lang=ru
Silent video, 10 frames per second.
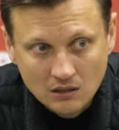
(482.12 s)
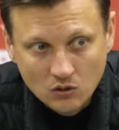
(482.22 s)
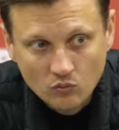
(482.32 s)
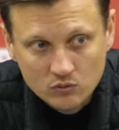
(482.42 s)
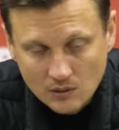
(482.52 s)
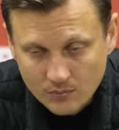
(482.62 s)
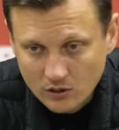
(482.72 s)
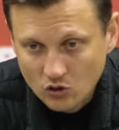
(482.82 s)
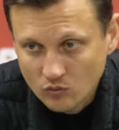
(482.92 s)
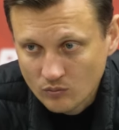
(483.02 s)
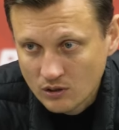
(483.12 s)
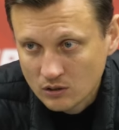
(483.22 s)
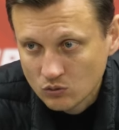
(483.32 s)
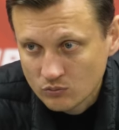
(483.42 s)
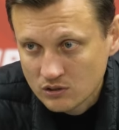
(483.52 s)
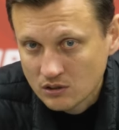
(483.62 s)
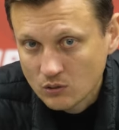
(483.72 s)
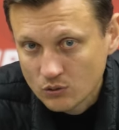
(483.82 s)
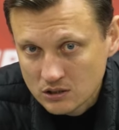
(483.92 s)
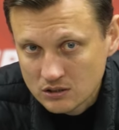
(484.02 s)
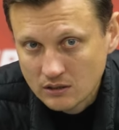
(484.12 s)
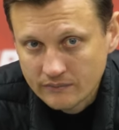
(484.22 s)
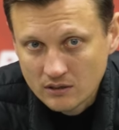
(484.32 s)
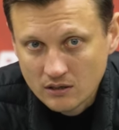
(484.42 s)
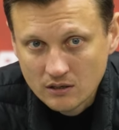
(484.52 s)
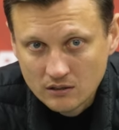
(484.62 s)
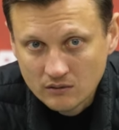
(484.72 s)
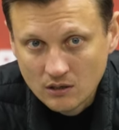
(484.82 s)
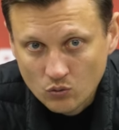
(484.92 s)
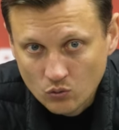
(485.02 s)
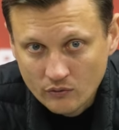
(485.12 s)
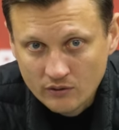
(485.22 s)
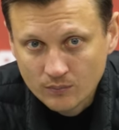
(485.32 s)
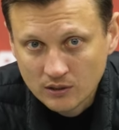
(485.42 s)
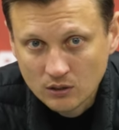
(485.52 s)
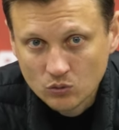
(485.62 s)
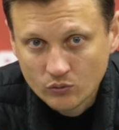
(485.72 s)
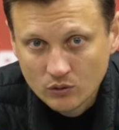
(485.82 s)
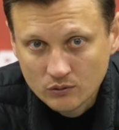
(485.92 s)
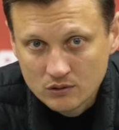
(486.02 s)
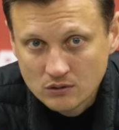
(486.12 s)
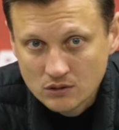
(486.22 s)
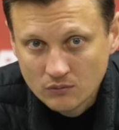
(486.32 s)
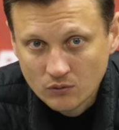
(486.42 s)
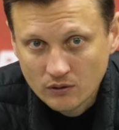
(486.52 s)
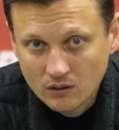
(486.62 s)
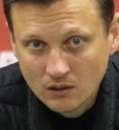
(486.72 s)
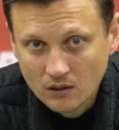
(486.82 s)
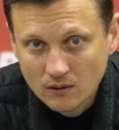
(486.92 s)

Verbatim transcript: какому сопернику мы готовимся, какой состав играет, какой уровень подготовки у нас на сегодня,